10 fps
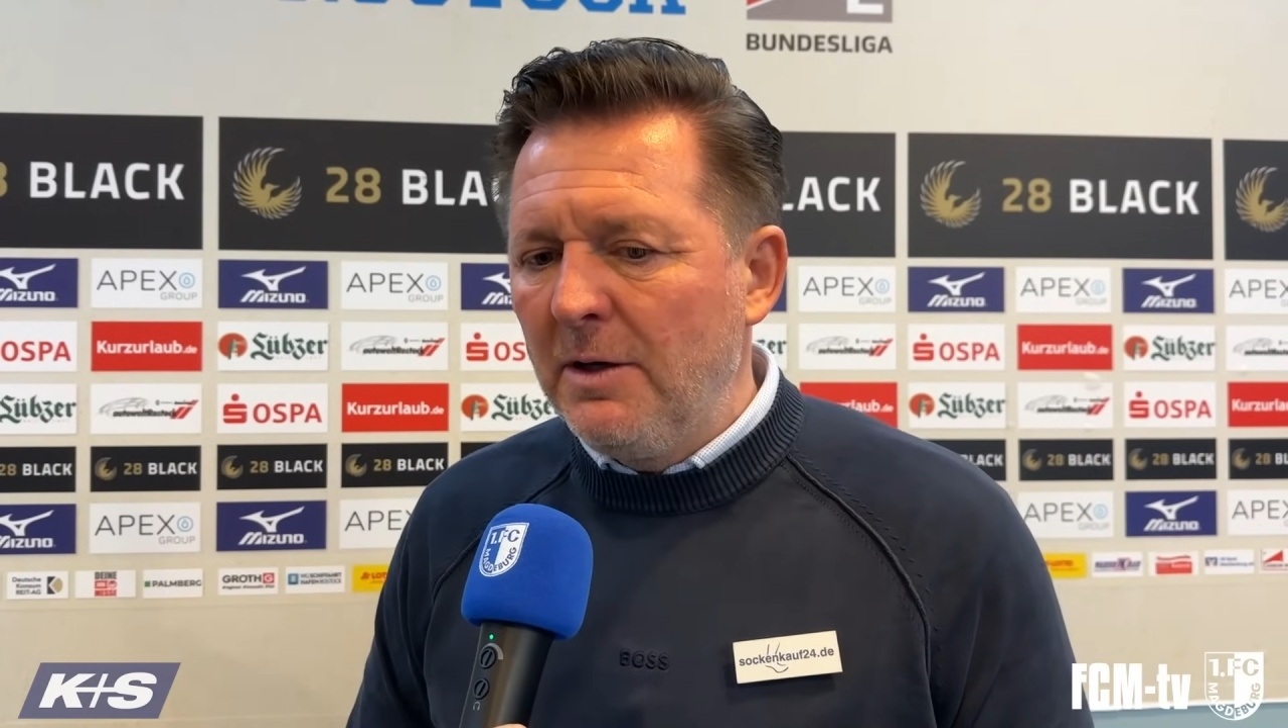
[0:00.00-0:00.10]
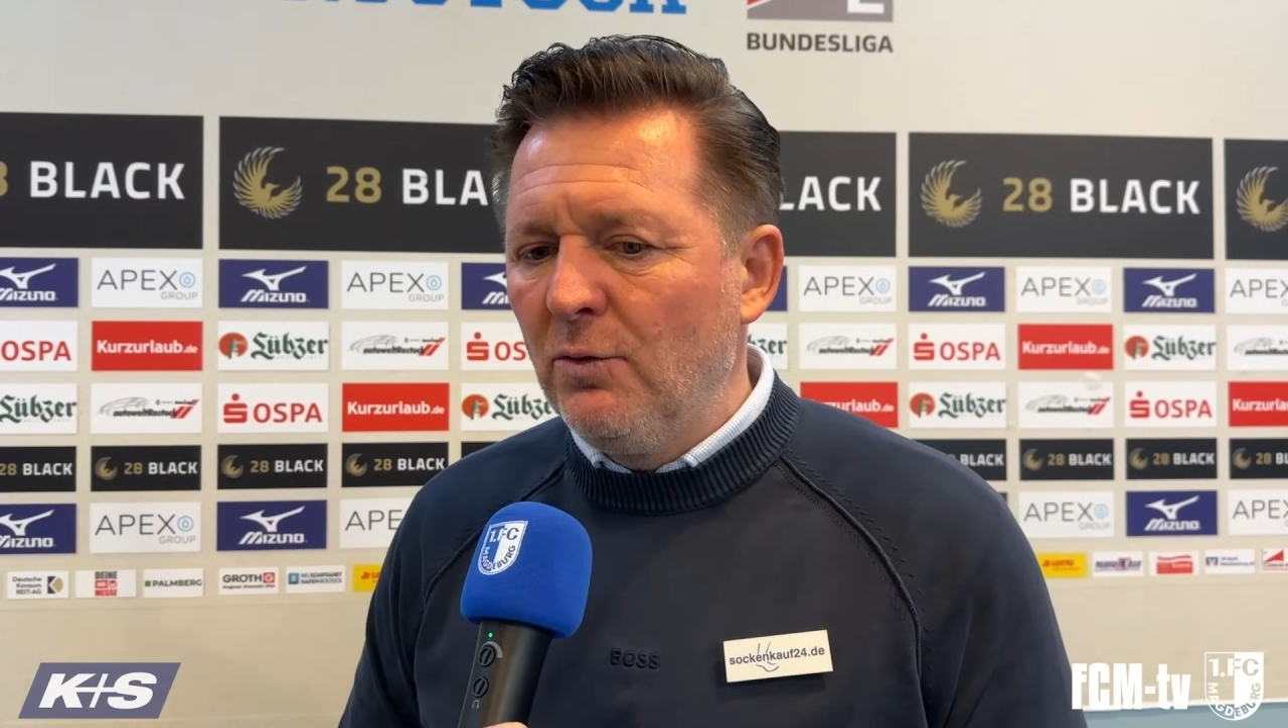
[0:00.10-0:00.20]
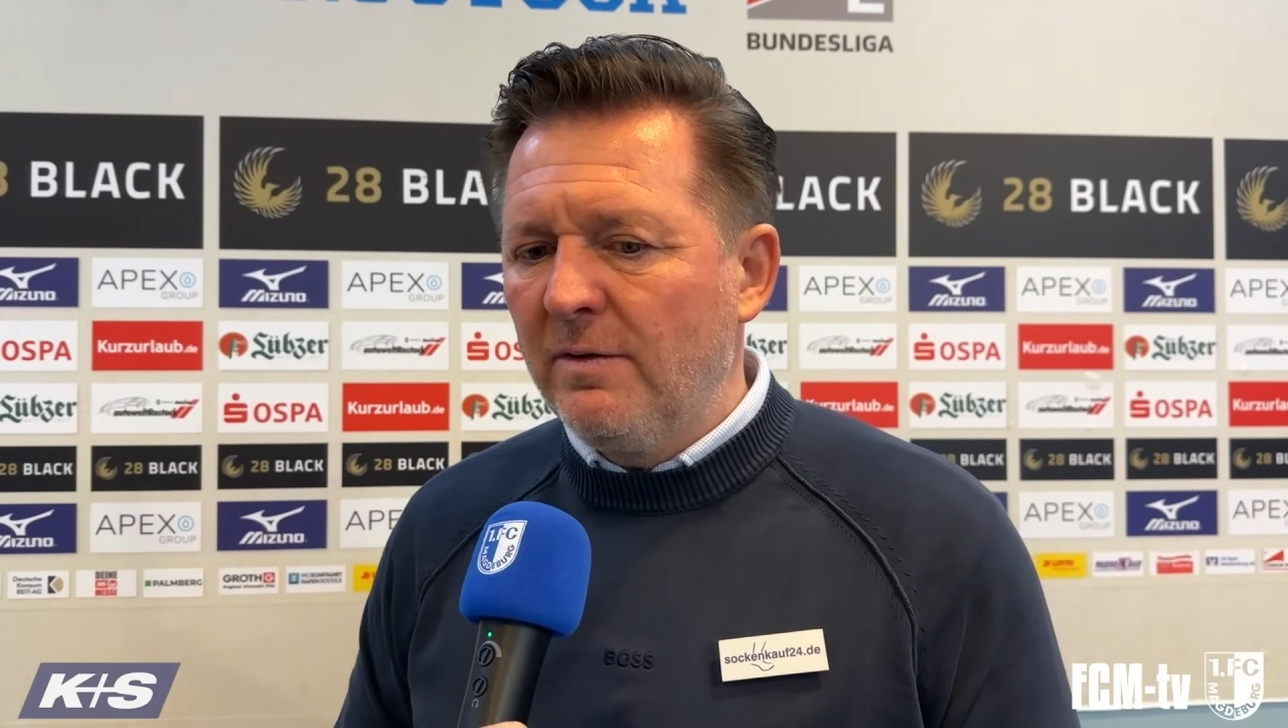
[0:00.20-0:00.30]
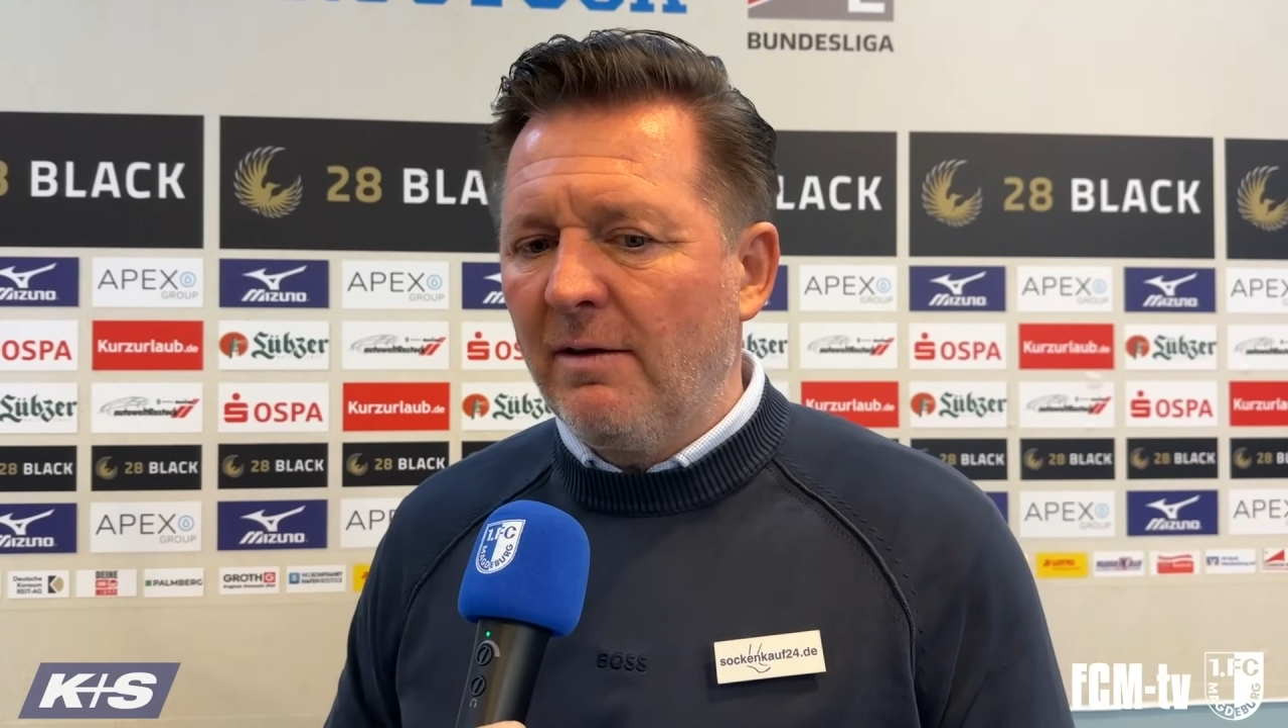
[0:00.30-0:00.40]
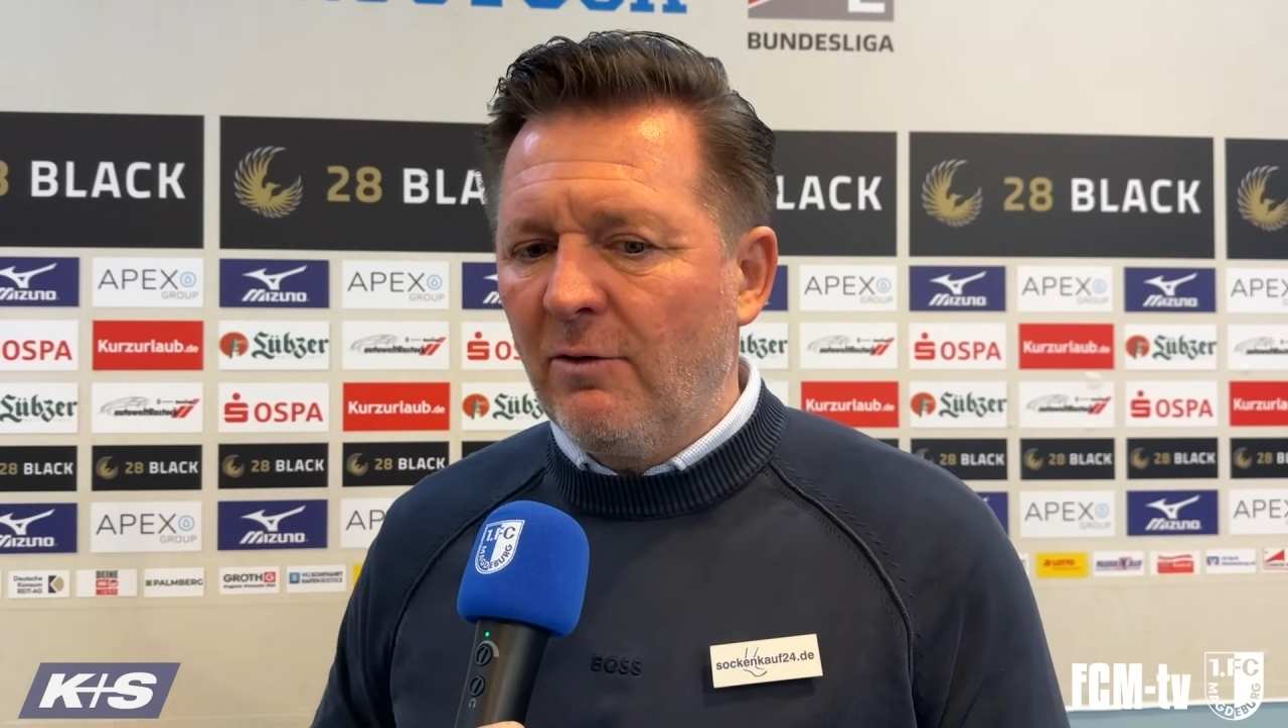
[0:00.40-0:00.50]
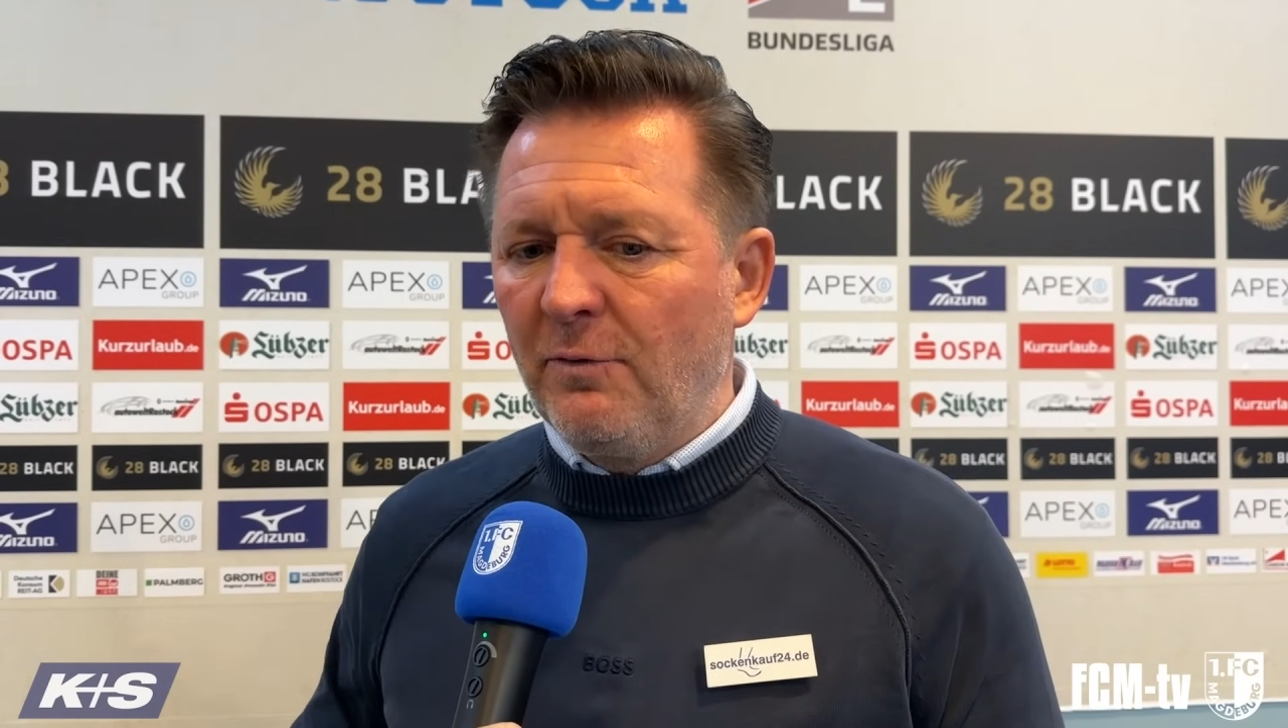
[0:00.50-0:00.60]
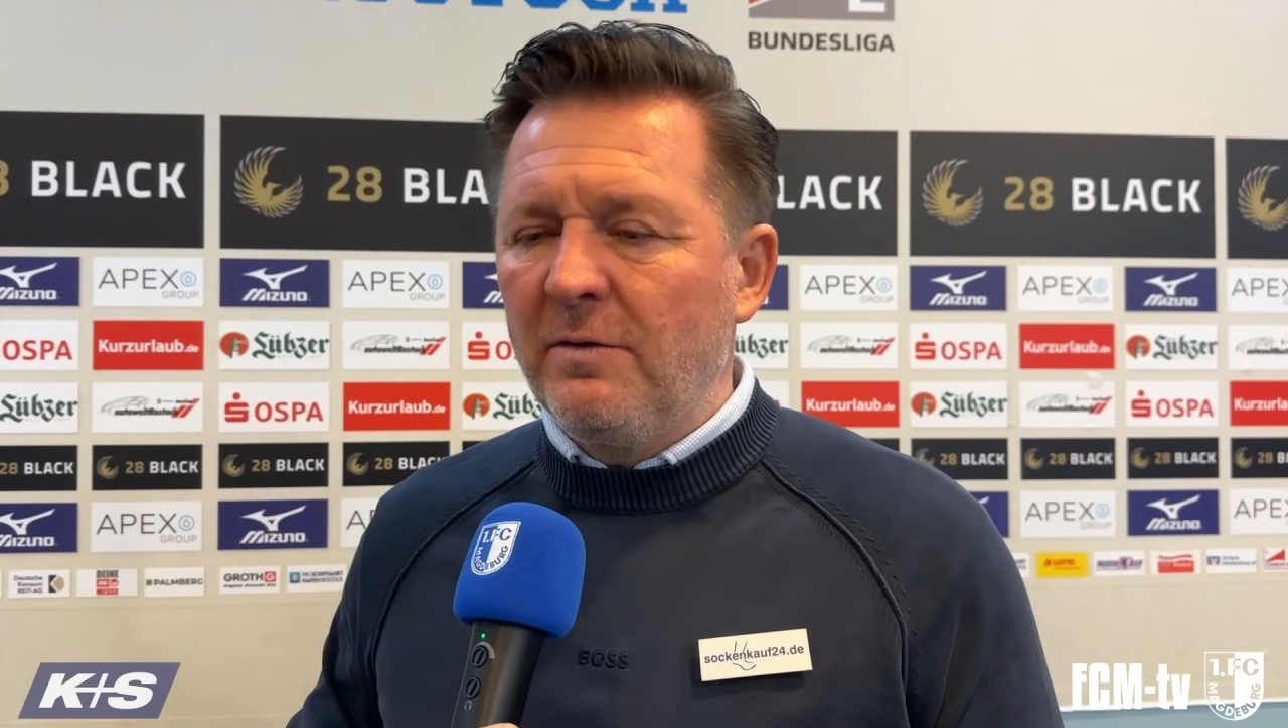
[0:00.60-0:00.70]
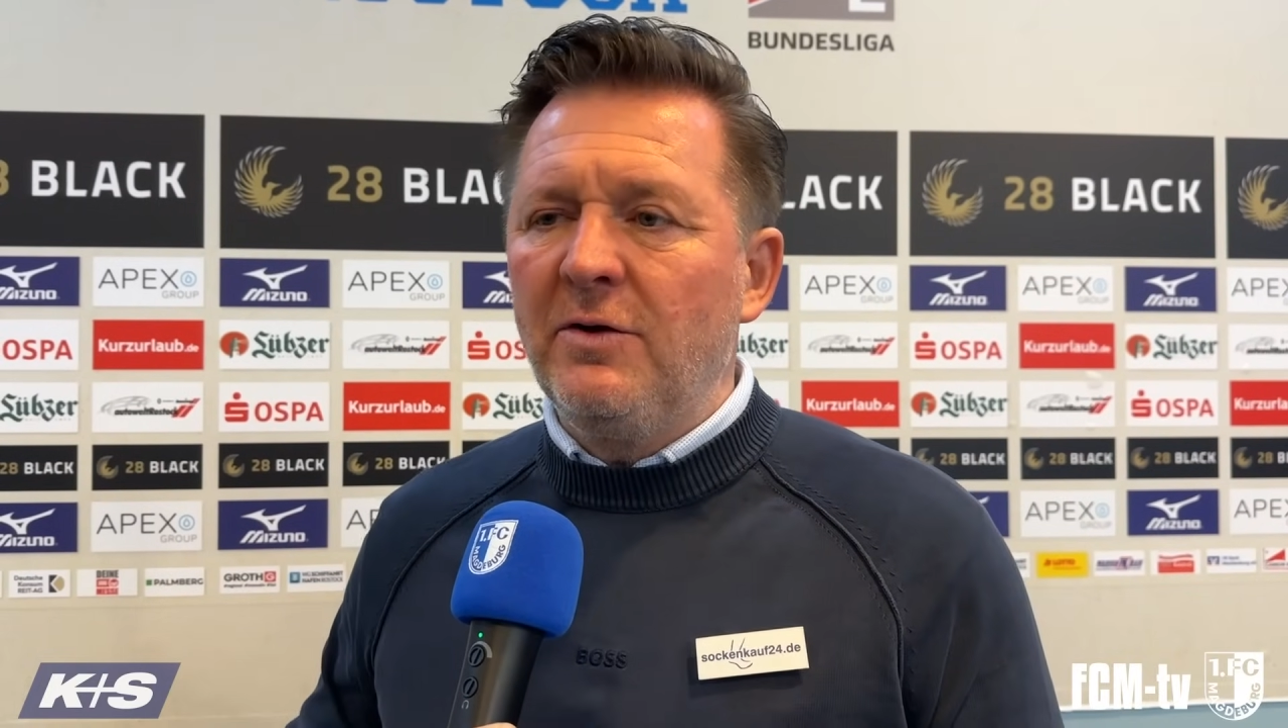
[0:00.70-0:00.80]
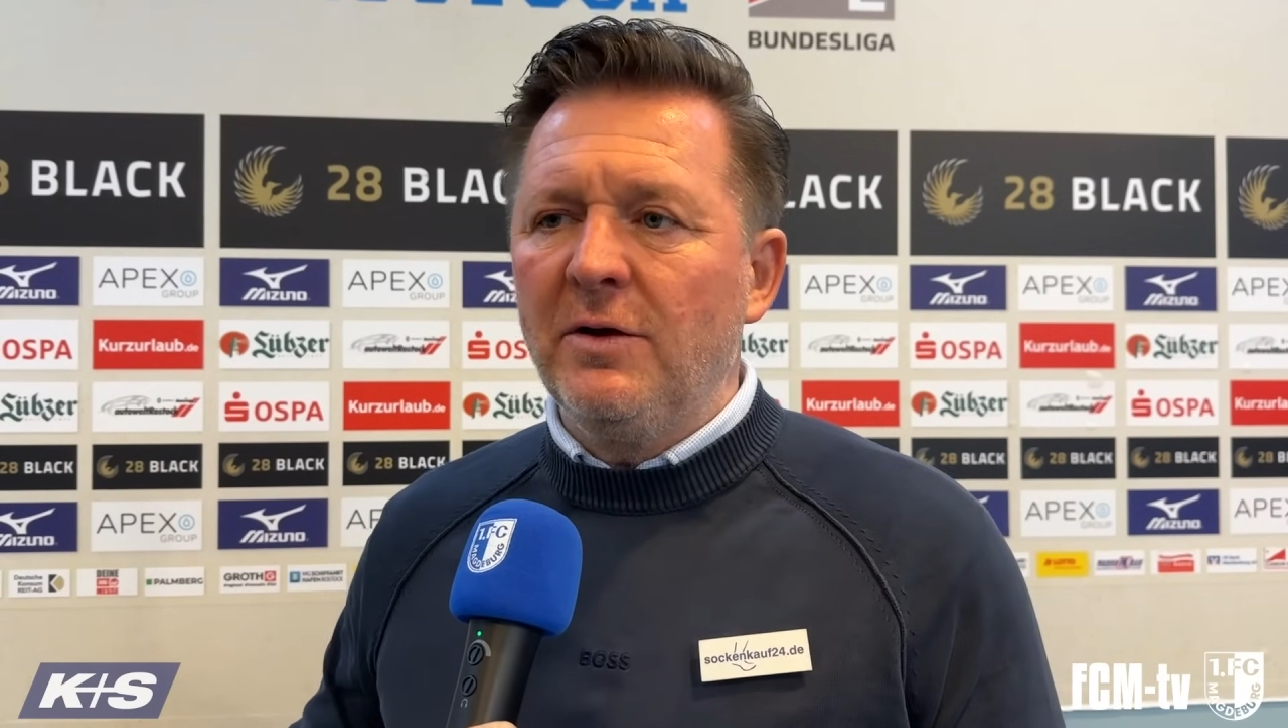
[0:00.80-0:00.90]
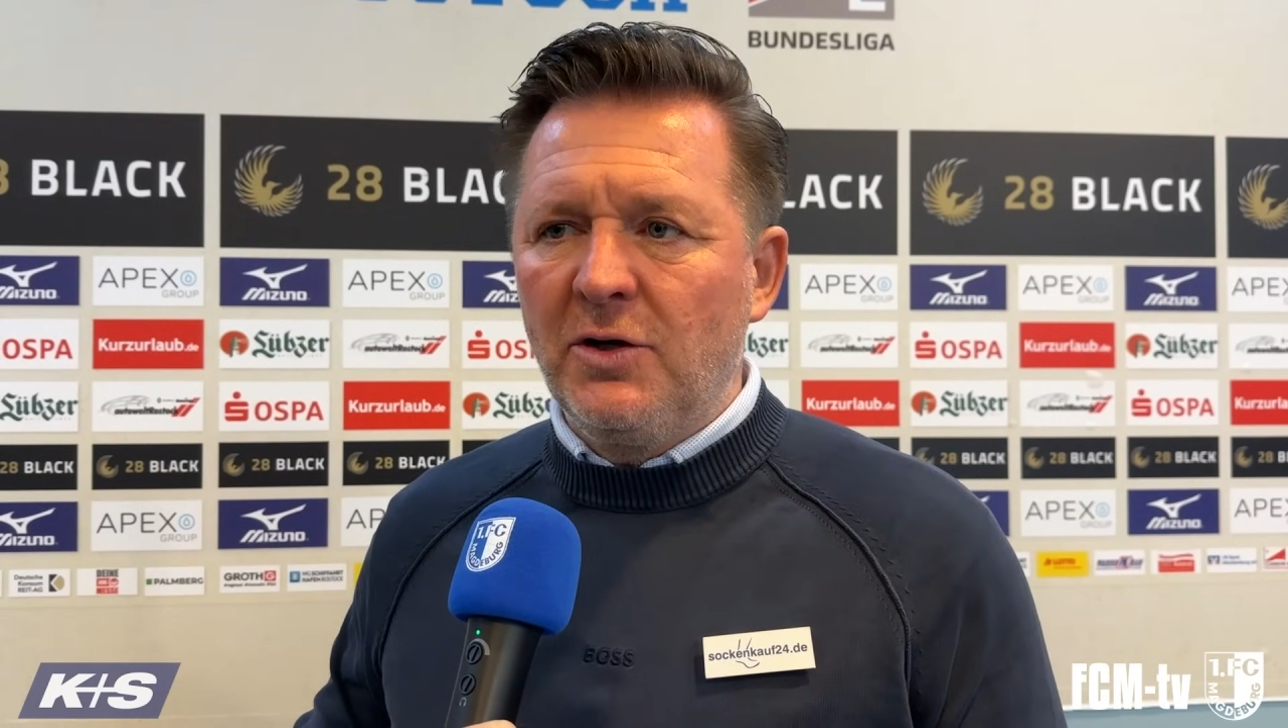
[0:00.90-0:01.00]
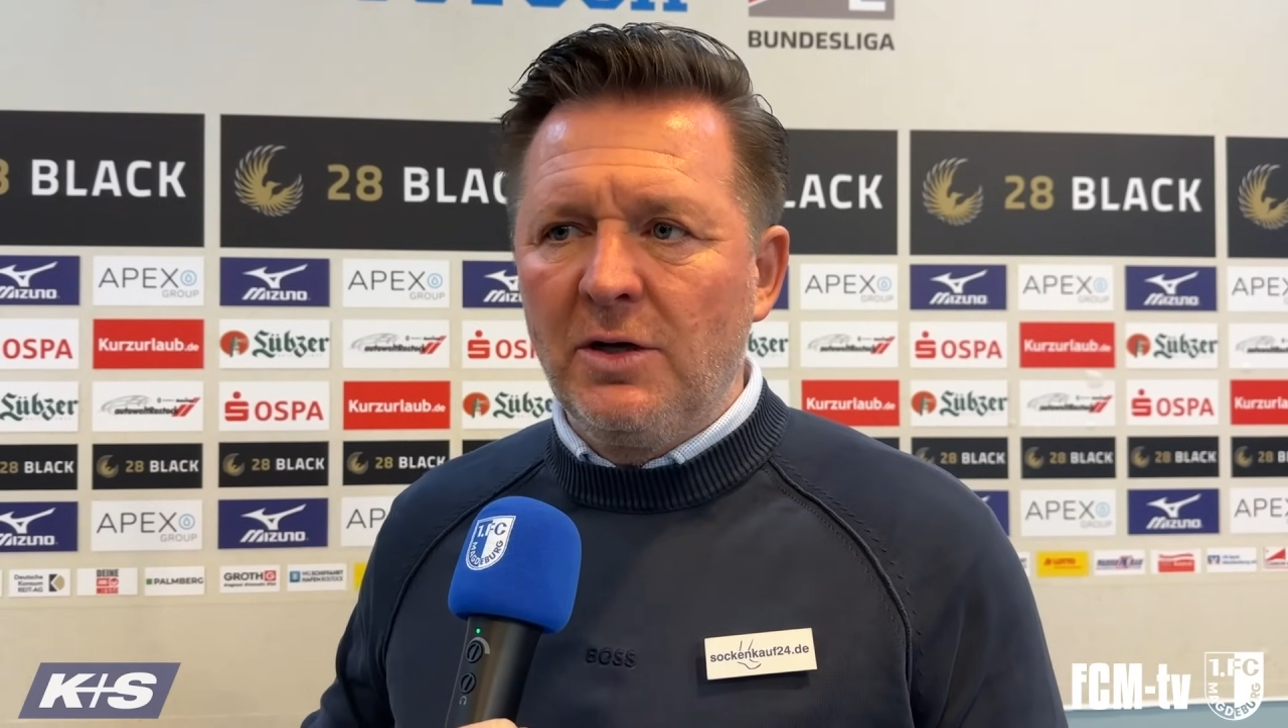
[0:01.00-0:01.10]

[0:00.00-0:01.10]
Jungs dann so für sich